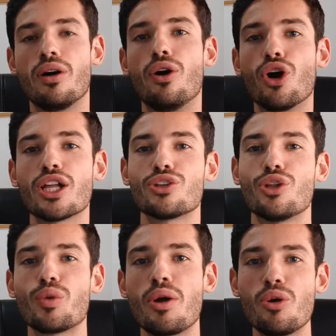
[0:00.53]
Hola a
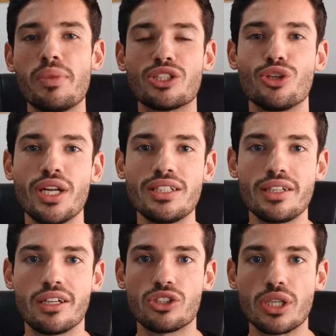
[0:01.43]
todos de nuevo inversores,
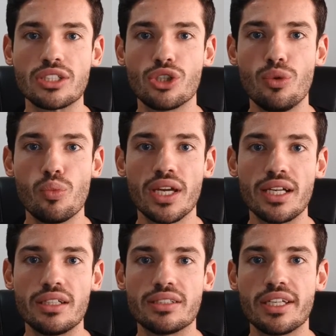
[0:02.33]
en esta ocasión voy
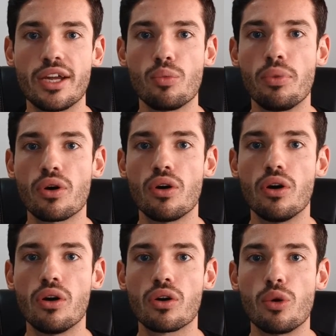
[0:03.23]
a enseñar un
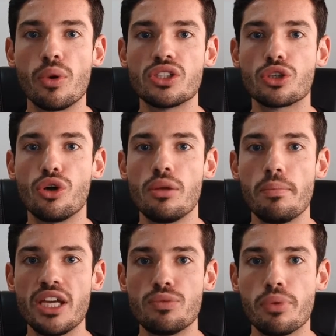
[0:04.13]
poco cómo es
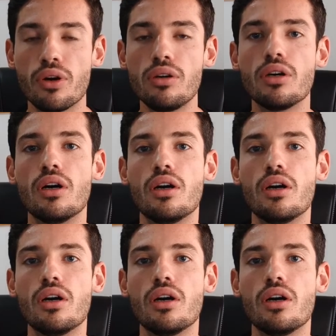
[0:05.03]
Coinbase Pro.